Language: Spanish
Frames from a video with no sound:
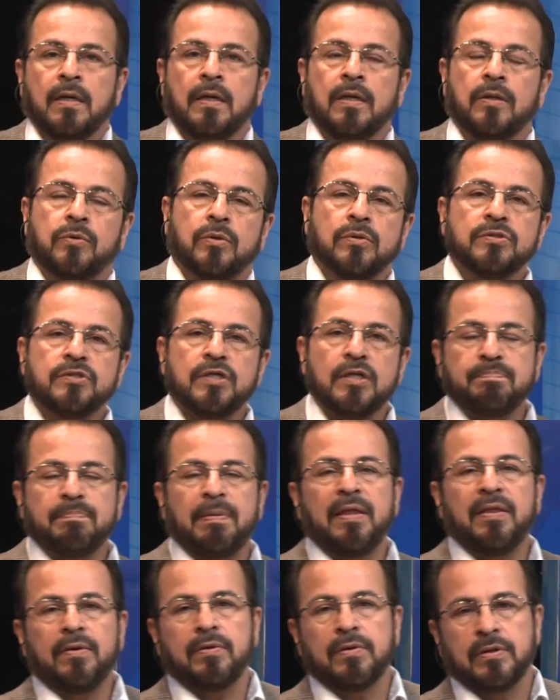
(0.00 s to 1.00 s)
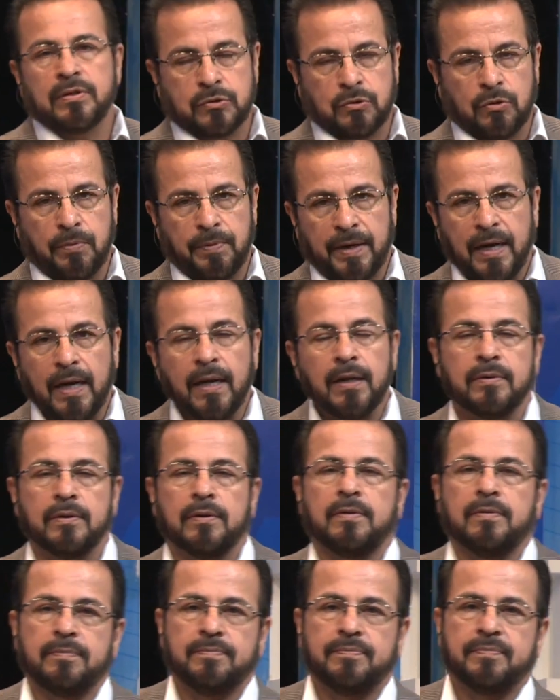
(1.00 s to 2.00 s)
Entonces Pedro descubre
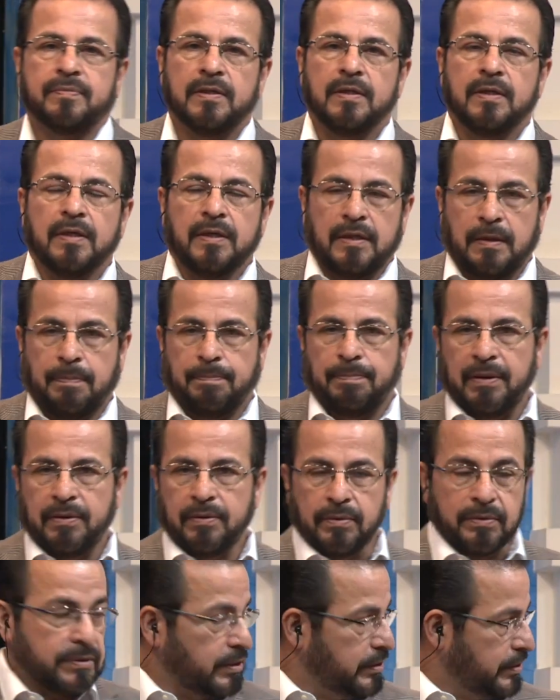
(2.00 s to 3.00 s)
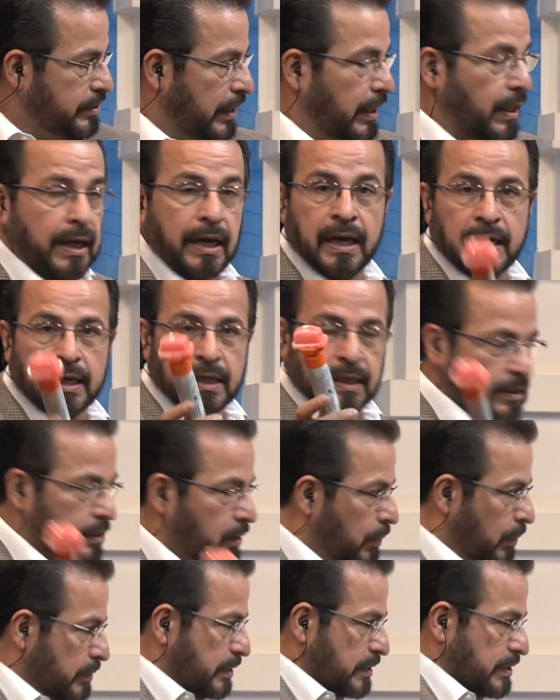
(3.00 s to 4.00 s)
algo. Y Pedro dice, en el
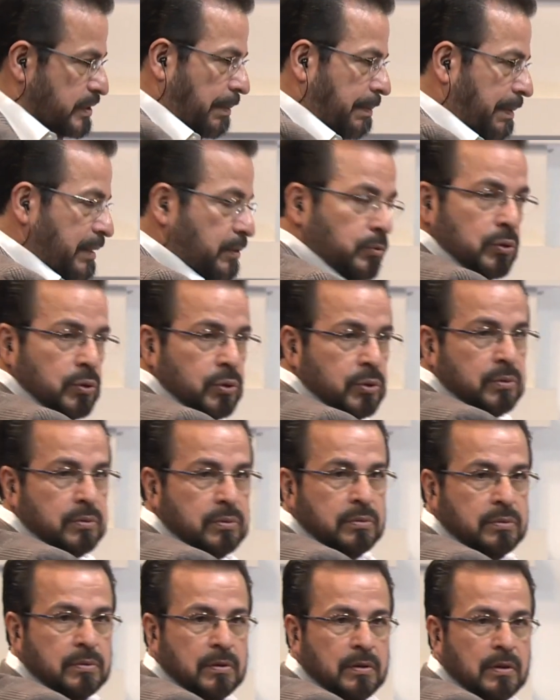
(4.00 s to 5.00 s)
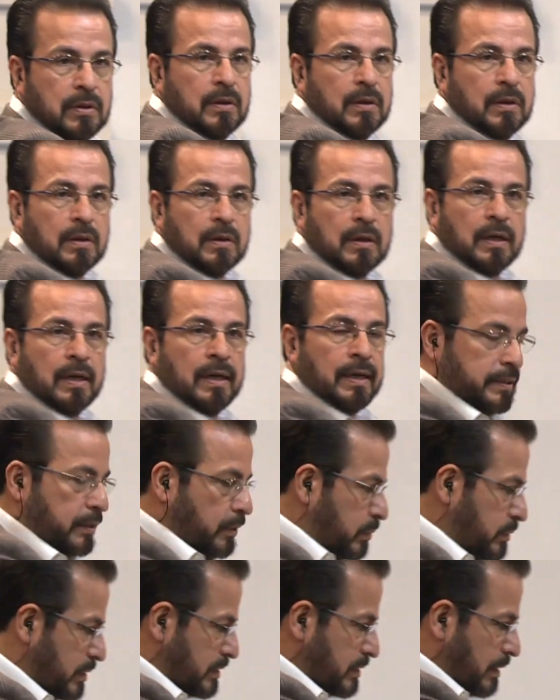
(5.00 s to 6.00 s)
Antiguo Testamento el
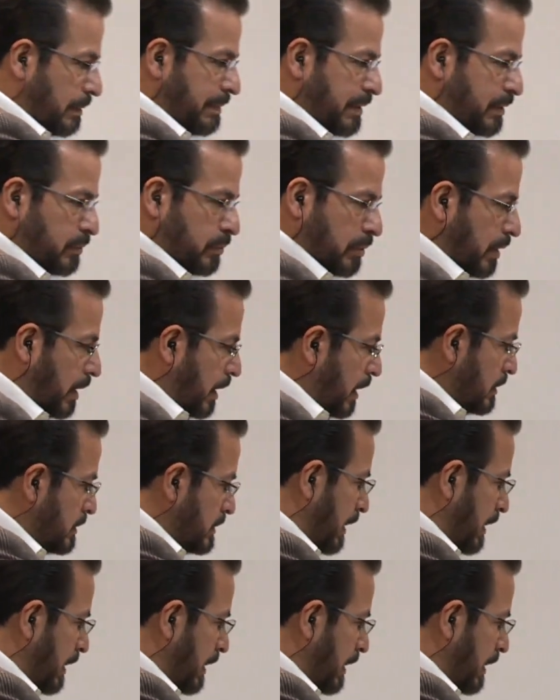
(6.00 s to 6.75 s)
Antiguo Testamento, esta